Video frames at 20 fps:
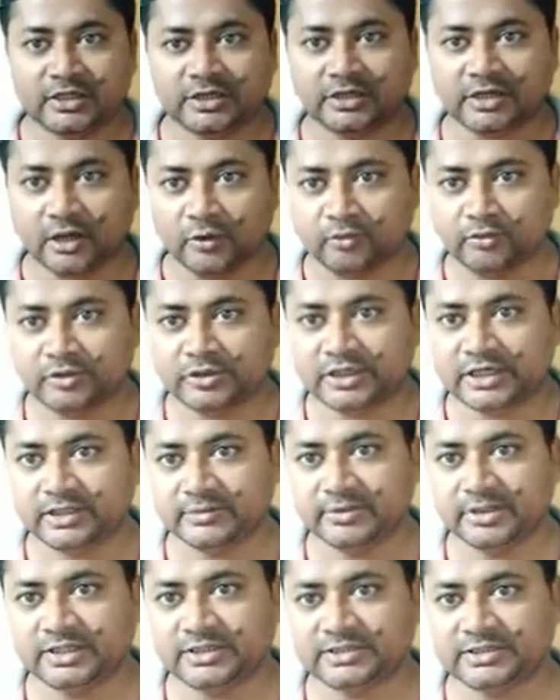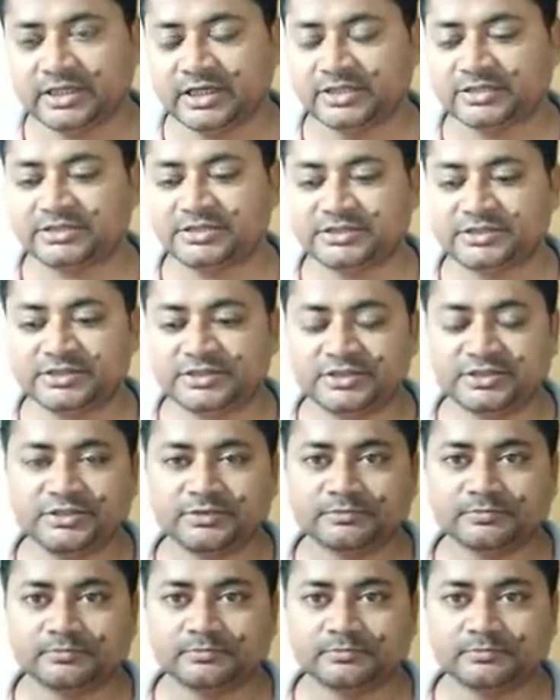গ্রাউন্ড লেভেল রিয়ালিটিটি কি